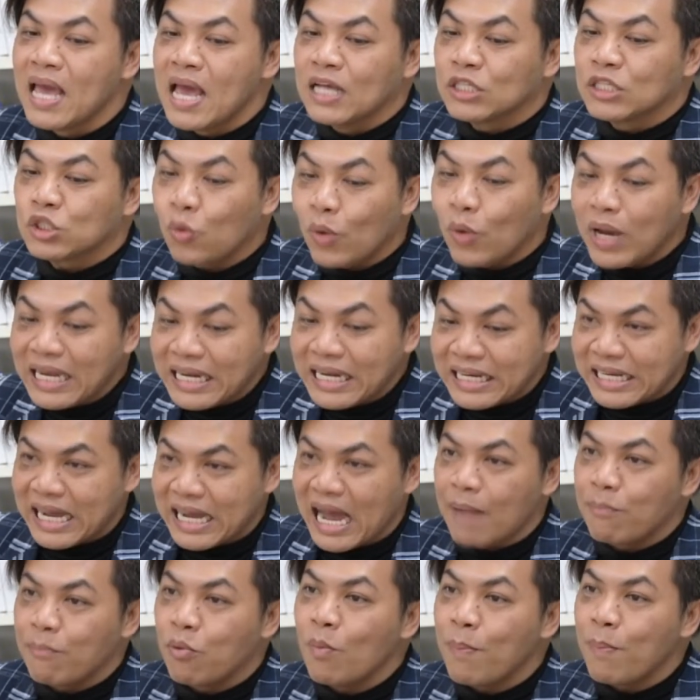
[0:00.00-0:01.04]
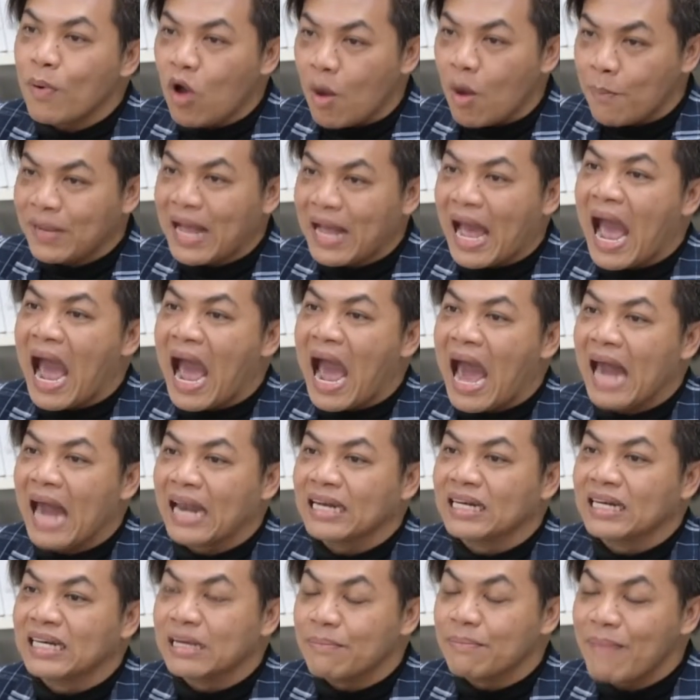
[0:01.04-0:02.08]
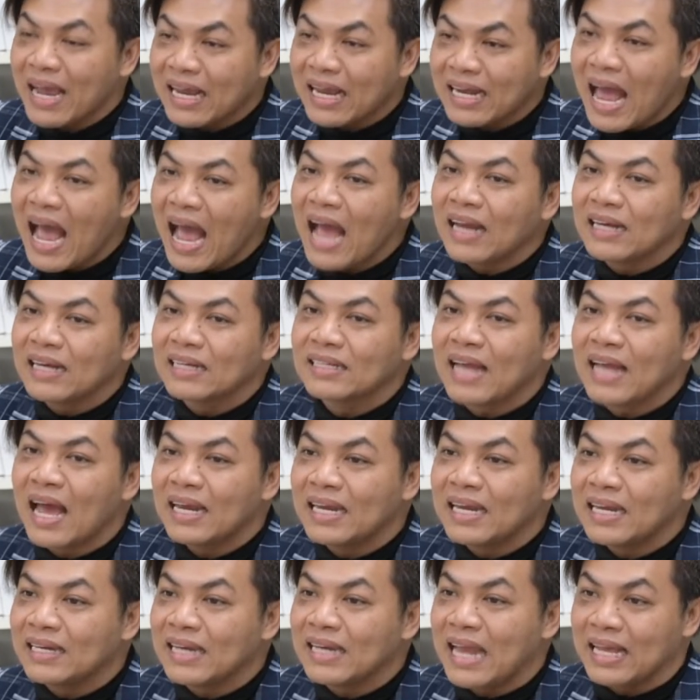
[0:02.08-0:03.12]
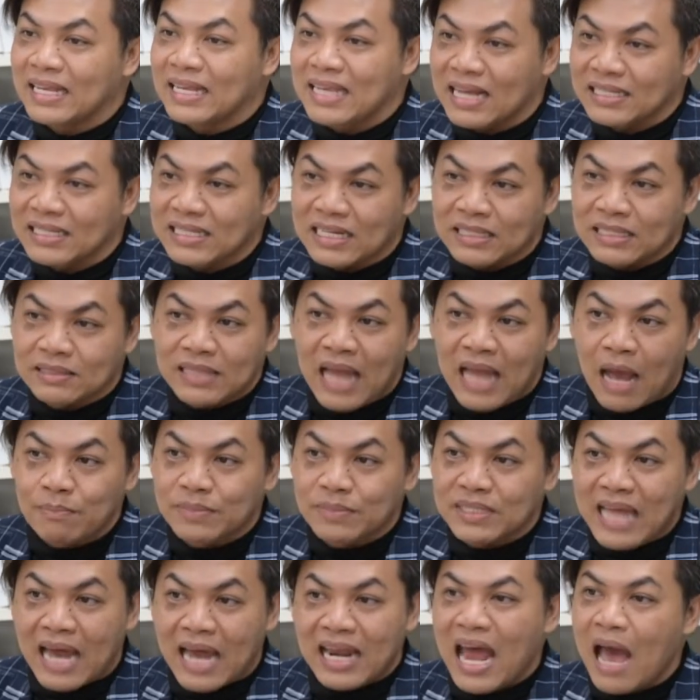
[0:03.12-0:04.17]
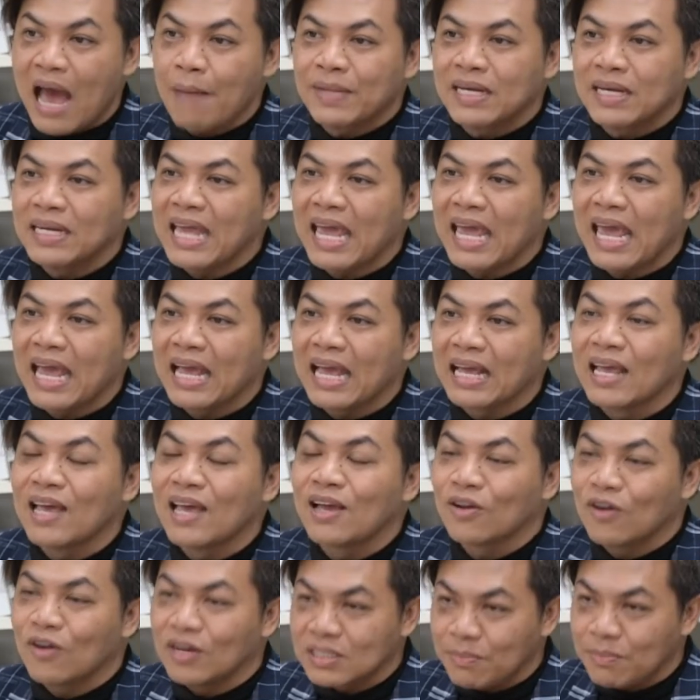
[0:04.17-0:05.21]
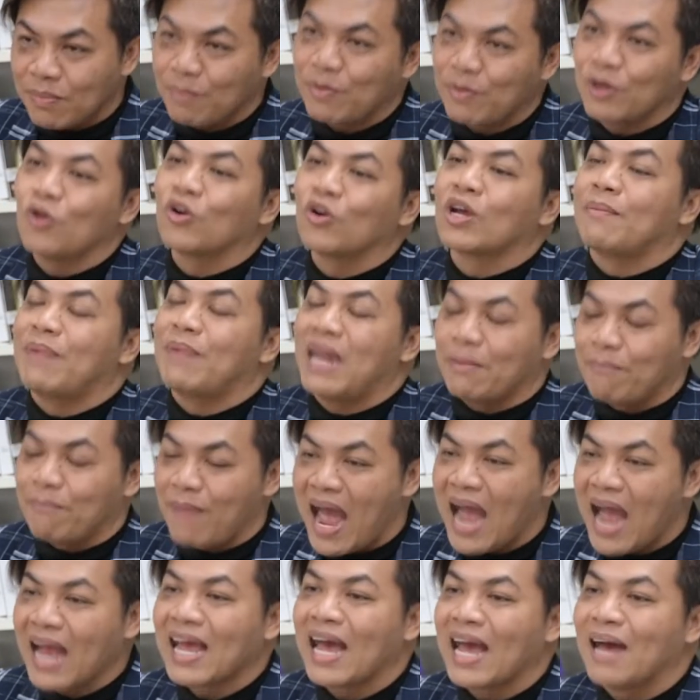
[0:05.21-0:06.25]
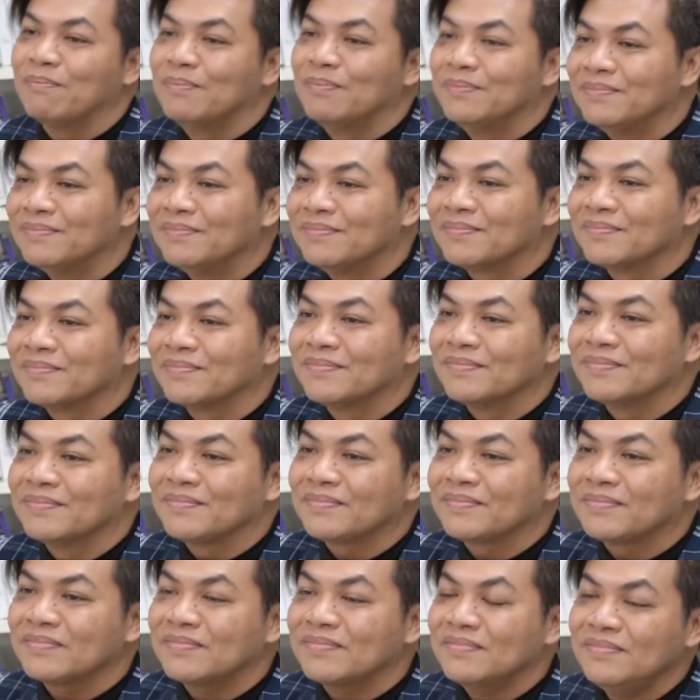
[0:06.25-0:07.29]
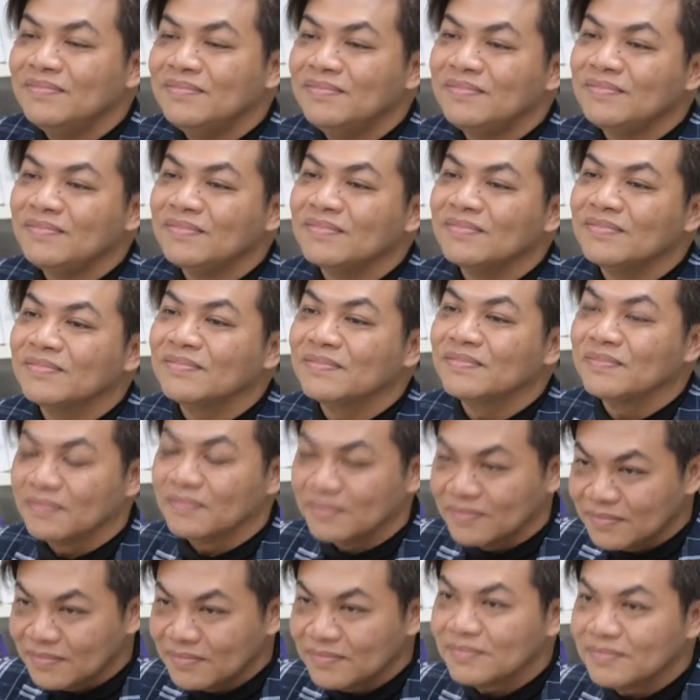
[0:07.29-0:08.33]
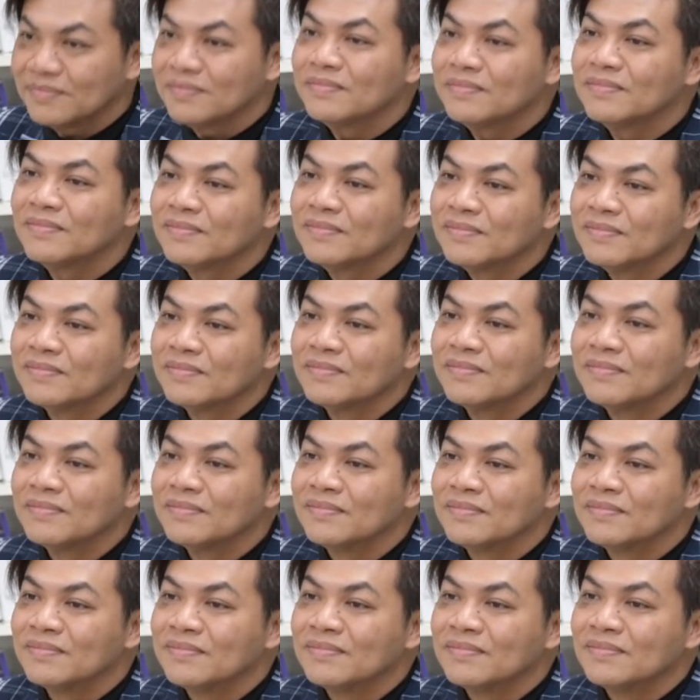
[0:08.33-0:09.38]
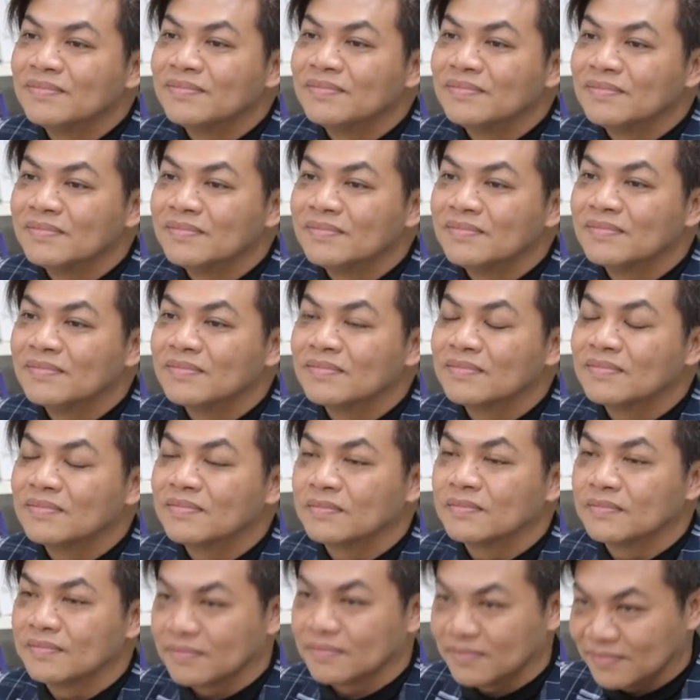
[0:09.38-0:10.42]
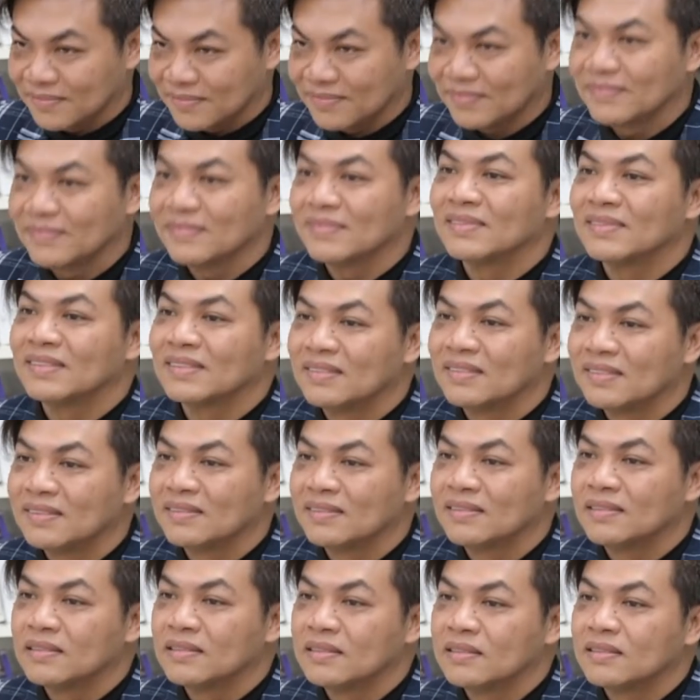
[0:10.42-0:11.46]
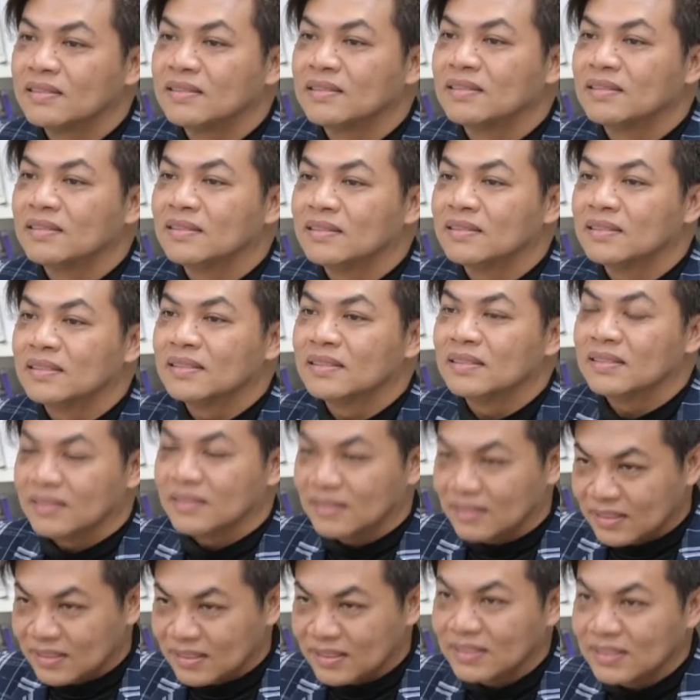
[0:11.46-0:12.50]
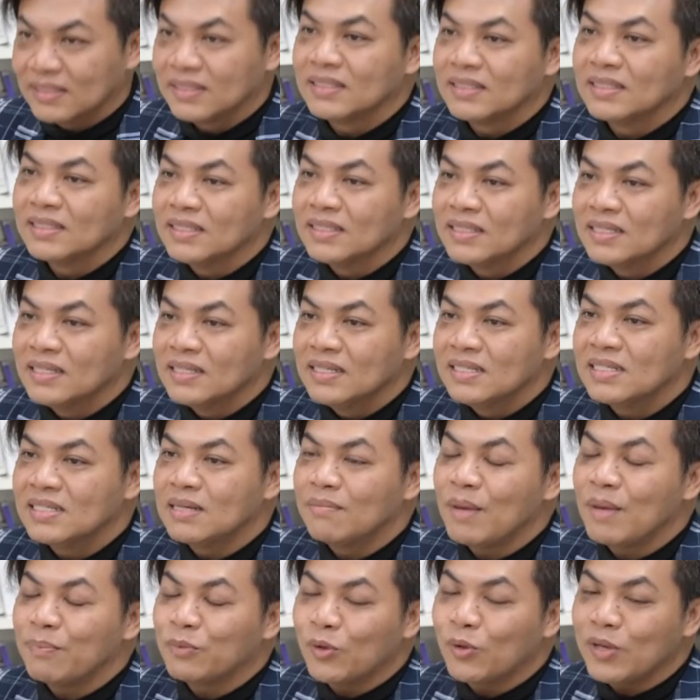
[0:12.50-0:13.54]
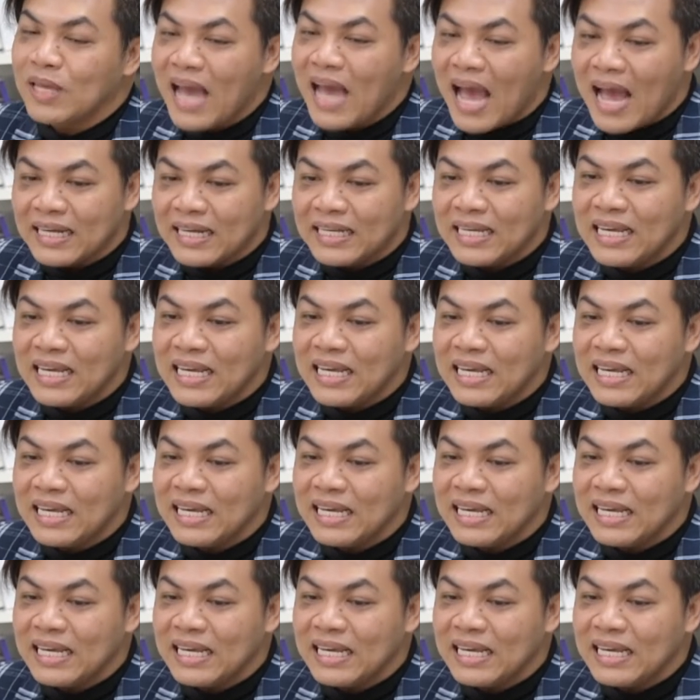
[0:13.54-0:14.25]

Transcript: ช่วยเหลือผู้ประกอบการ หรือแม้กระทั่งถ้าเด็กอยากจะทำสตาร์ทอัพขึ้นเอง ก็จะเป็นประโยชน์กับเด็กมากครับราะฉะนั้นเรียนจบตรงนี้แล้วเนี่ยเขาต้องไปทำอาชีพอะไรหรือตำแหน่งอะไรคะจะลองยกตัวอย่างให้ดูสำหรับตัวอย่างที่